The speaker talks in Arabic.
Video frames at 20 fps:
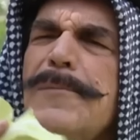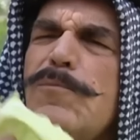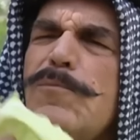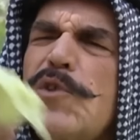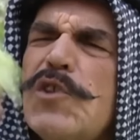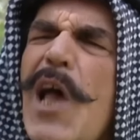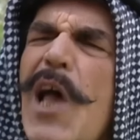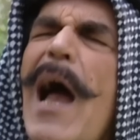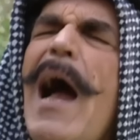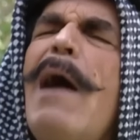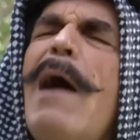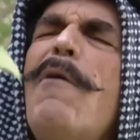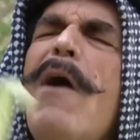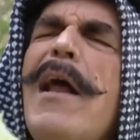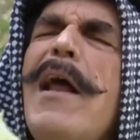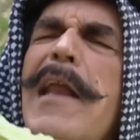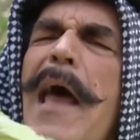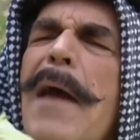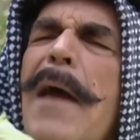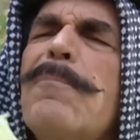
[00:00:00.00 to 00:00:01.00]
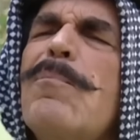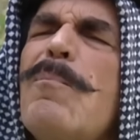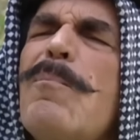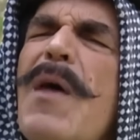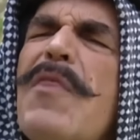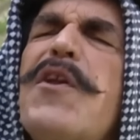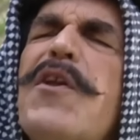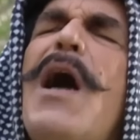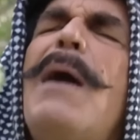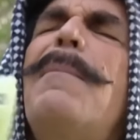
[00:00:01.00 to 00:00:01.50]
صح وهنا
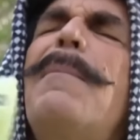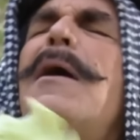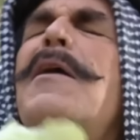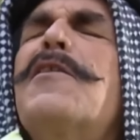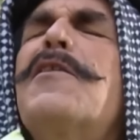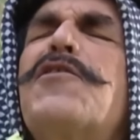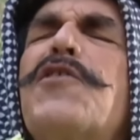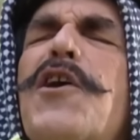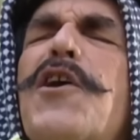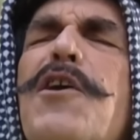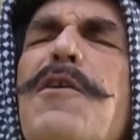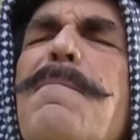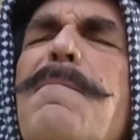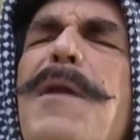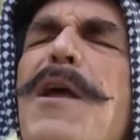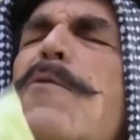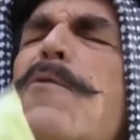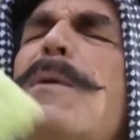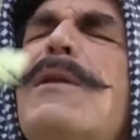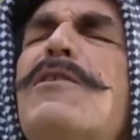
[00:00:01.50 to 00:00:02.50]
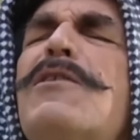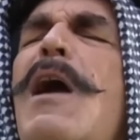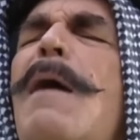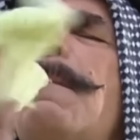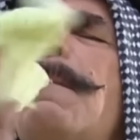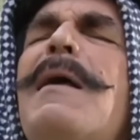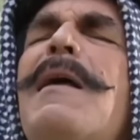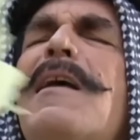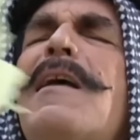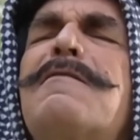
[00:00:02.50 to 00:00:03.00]
مطرح ما يصري يمري ومطرح ما
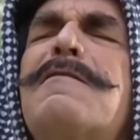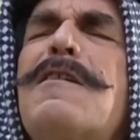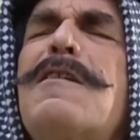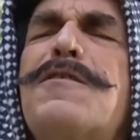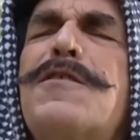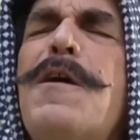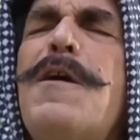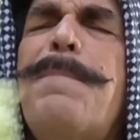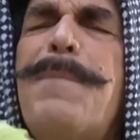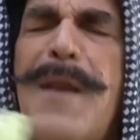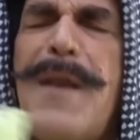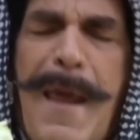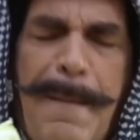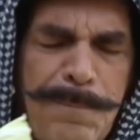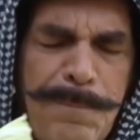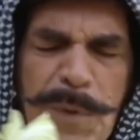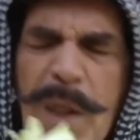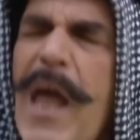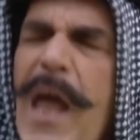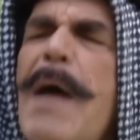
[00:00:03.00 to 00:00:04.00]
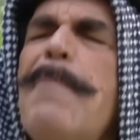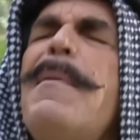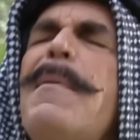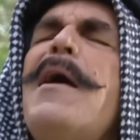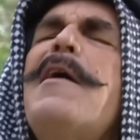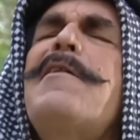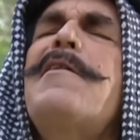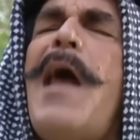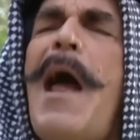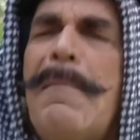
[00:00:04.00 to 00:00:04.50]
يأسس يبني
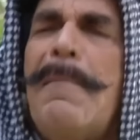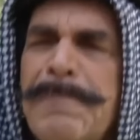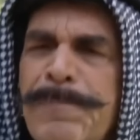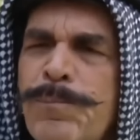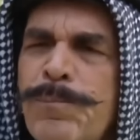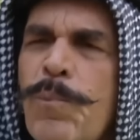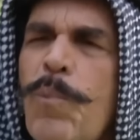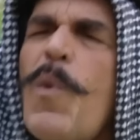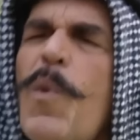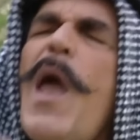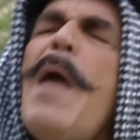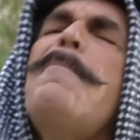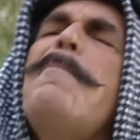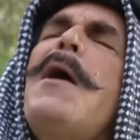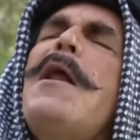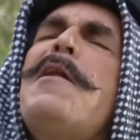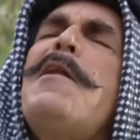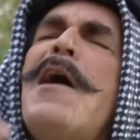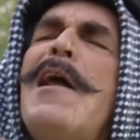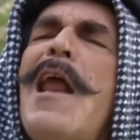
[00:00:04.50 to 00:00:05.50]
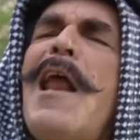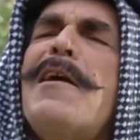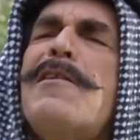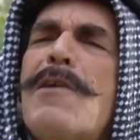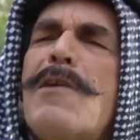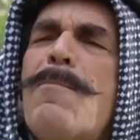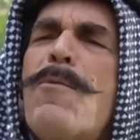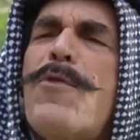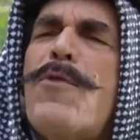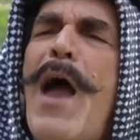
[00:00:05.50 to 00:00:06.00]
أمانة أمانة عليك
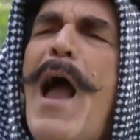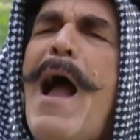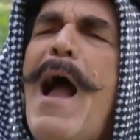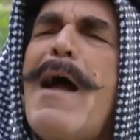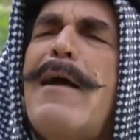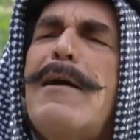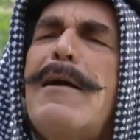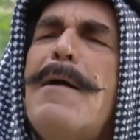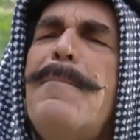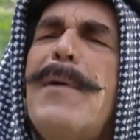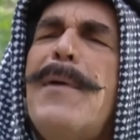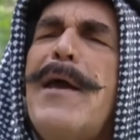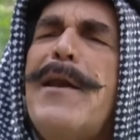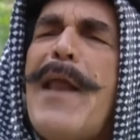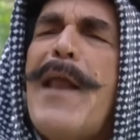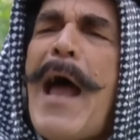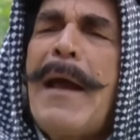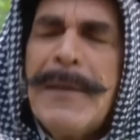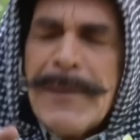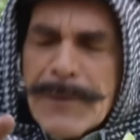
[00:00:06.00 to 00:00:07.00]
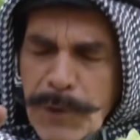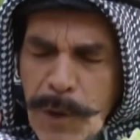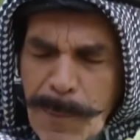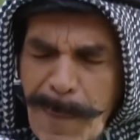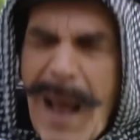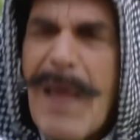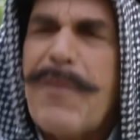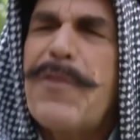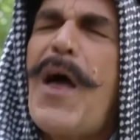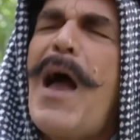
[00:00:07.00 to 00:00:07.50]
أبو ضحك أمانة
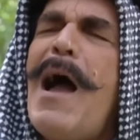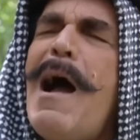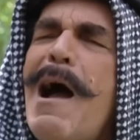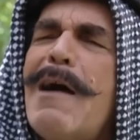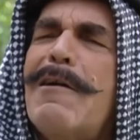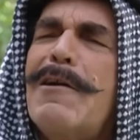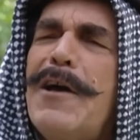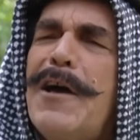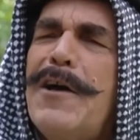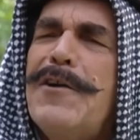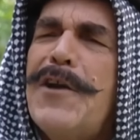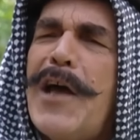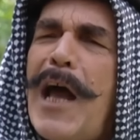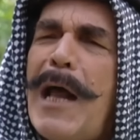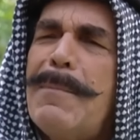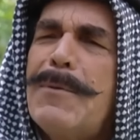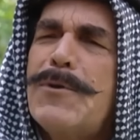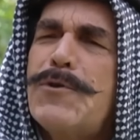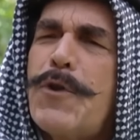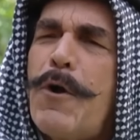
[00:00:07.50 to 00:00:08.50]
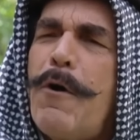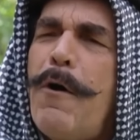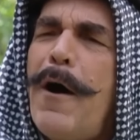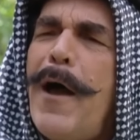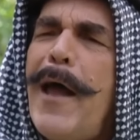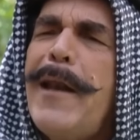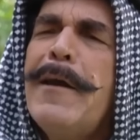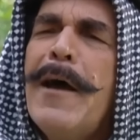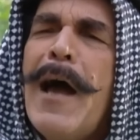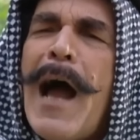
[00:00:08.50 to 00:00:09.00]
تبع ضحك لعندي على
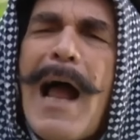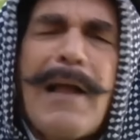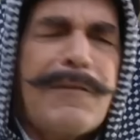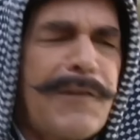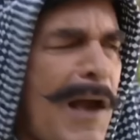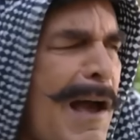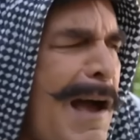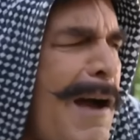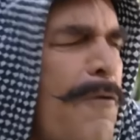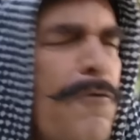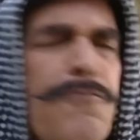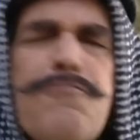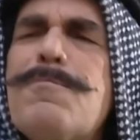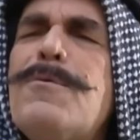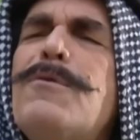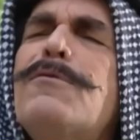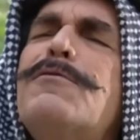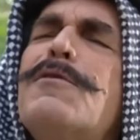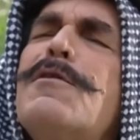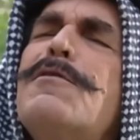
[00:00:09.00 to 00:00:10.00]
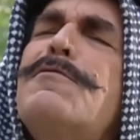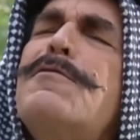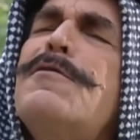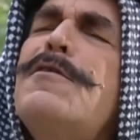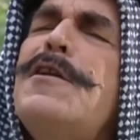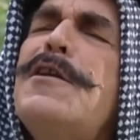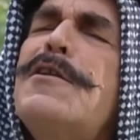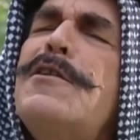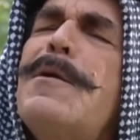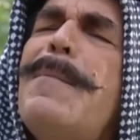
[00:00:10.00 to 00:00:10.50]
البستان حتى ياخذ بنت
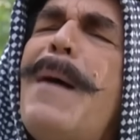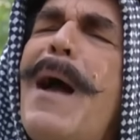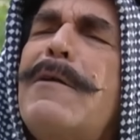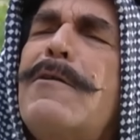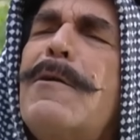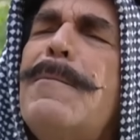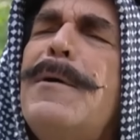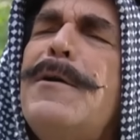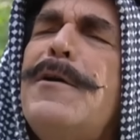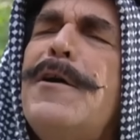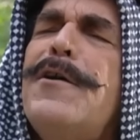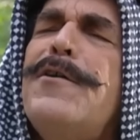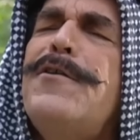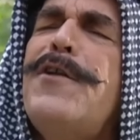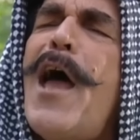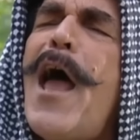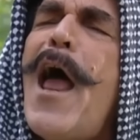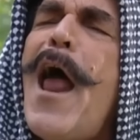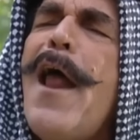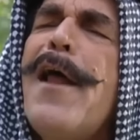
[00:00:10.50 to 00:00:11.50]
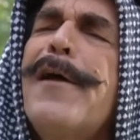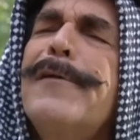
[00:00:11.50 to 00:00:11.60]
السن تبعكم من عنده